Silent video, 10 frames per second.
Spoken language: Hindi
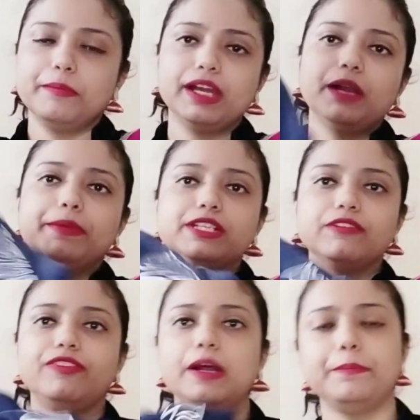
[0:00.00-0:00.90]
मैं हमेशा
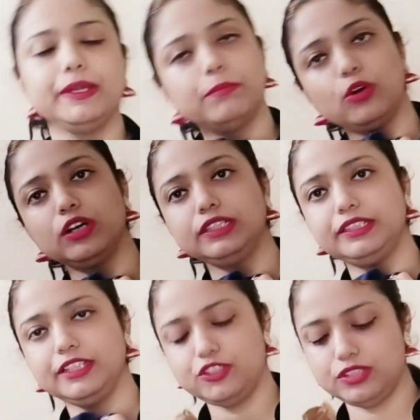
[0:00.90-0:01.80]
फैब्रिक
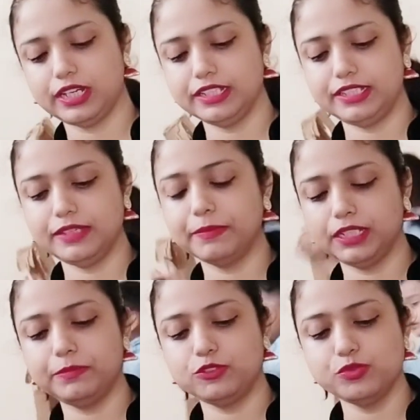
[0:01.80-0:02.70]
बहुत अच्छे
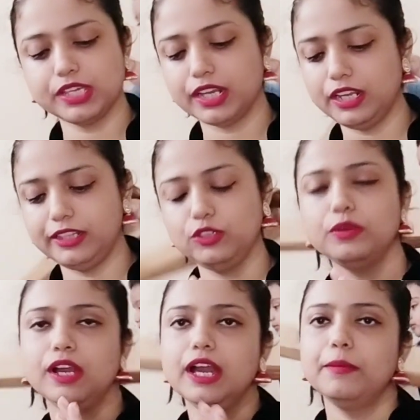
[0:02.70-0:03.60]
मतलब चूज करके लेती
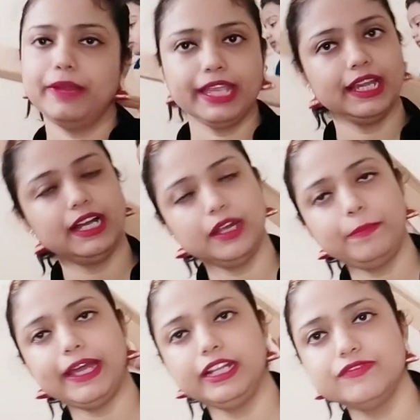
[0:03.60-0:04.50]
हूँ मैं क्या हर
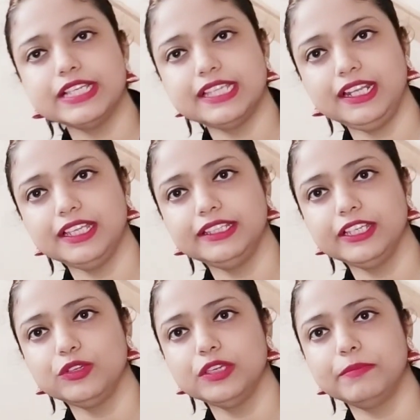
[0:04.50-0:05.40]
पेरेंट्स वैसे ही लेते
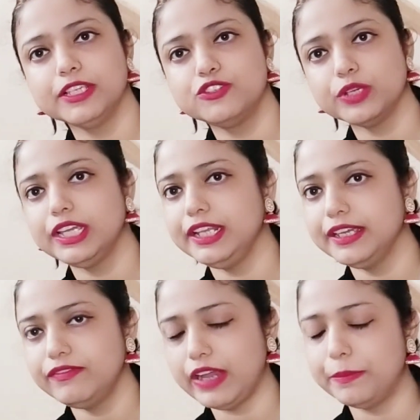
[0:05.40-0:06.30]
हैं क्योंकि बच्चों के
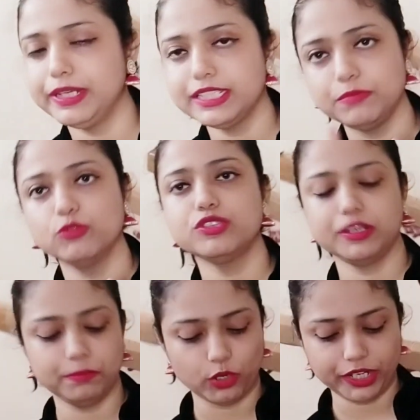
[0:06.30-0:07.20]
लिए फैब्रिक्स मोस्ट
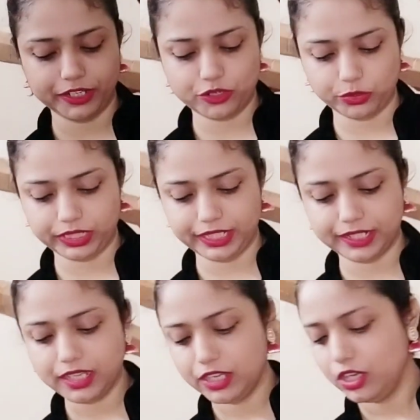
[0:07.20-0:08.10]
इम्पॉर्टेंट होते
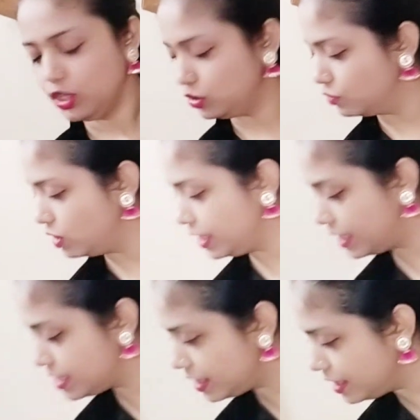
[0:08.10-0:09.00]
हैं तो वो
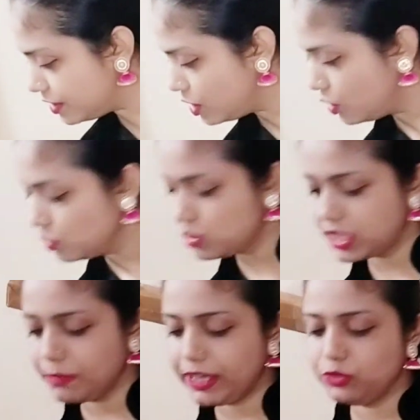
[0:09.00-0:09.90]
लेना चाहिए
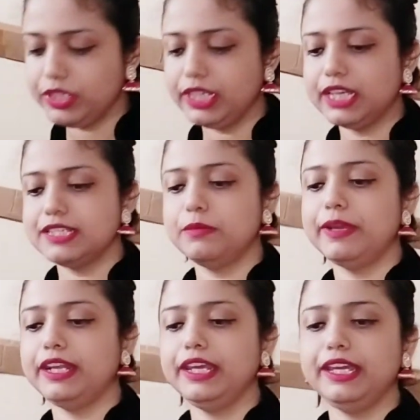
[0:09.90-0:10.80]
उसके बाद उनके यहां से
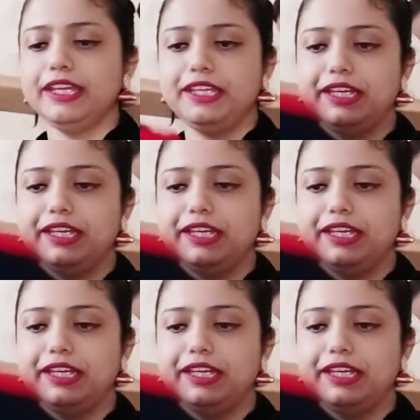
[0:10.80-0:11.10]
मैंने एक